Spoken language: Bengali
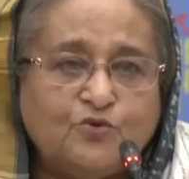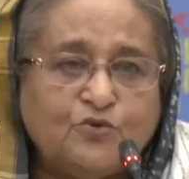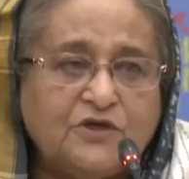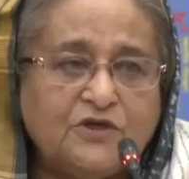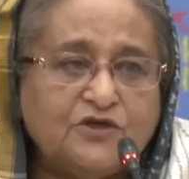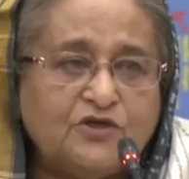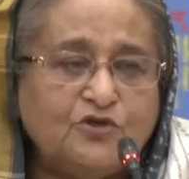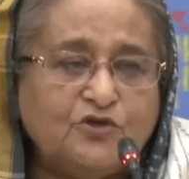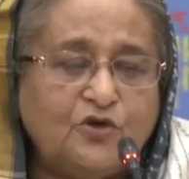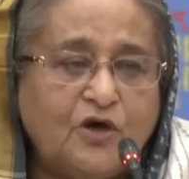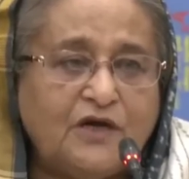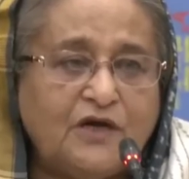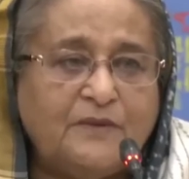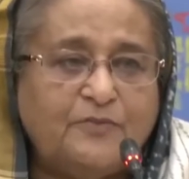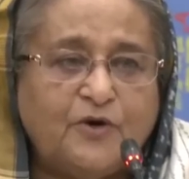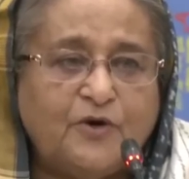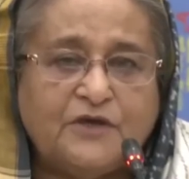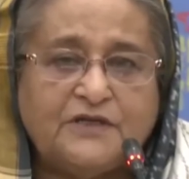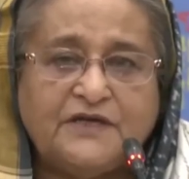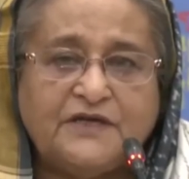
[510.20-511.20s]
দুর্নীতি ধরা
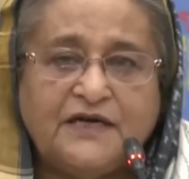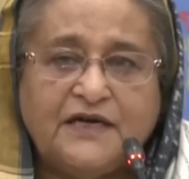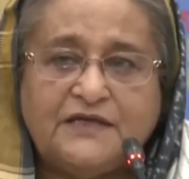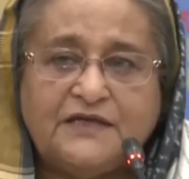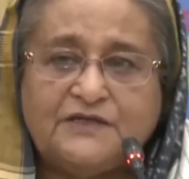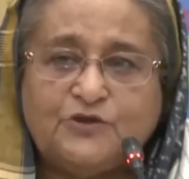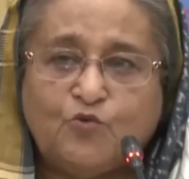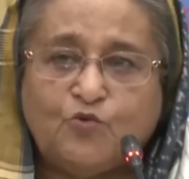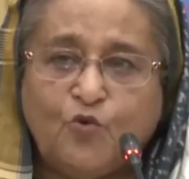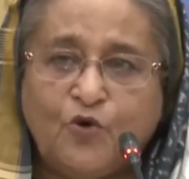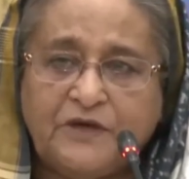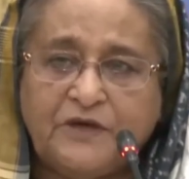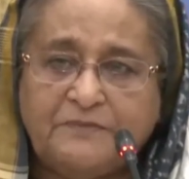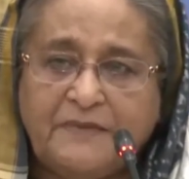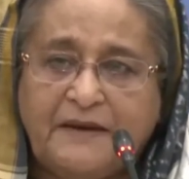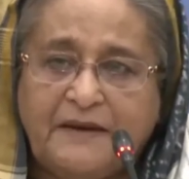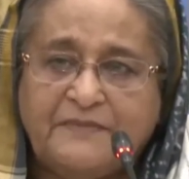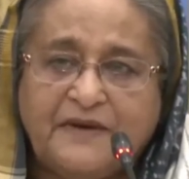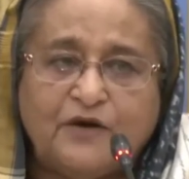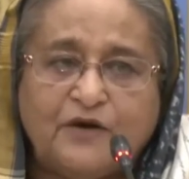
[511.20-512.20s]
পড়ে দেখে ওই
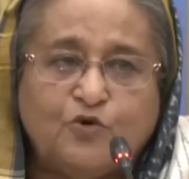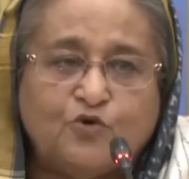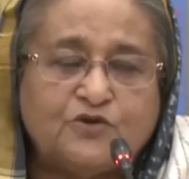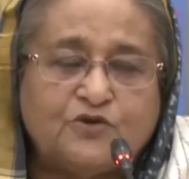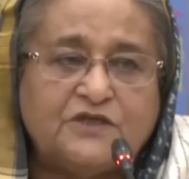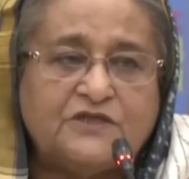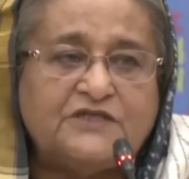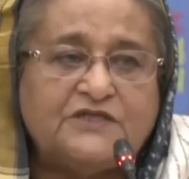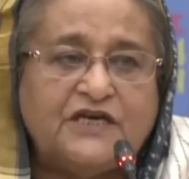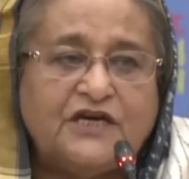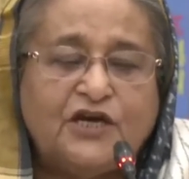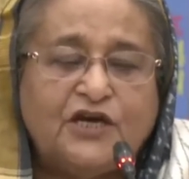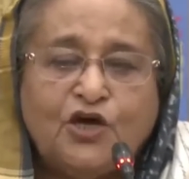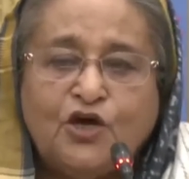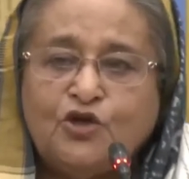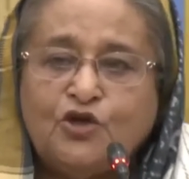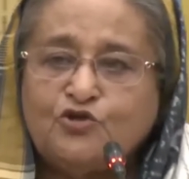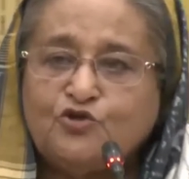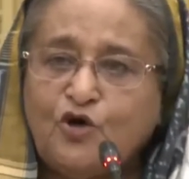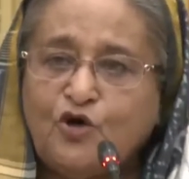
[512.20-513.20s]
মামলা করতে যে
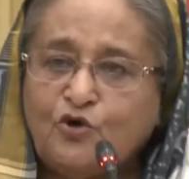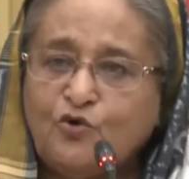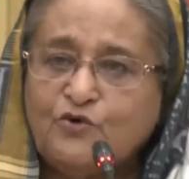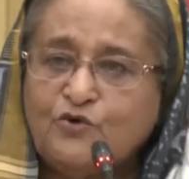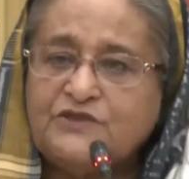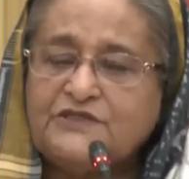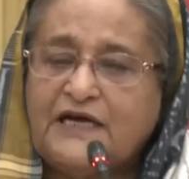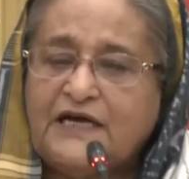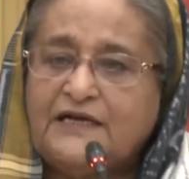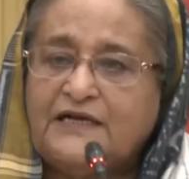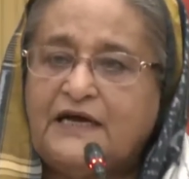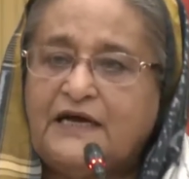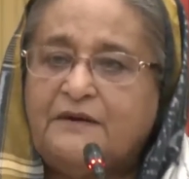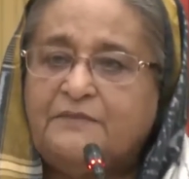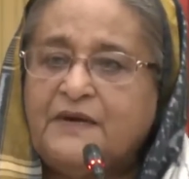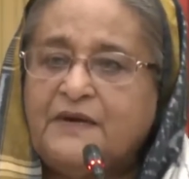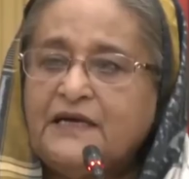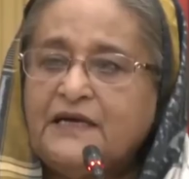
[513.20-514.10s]
তখন জানলাম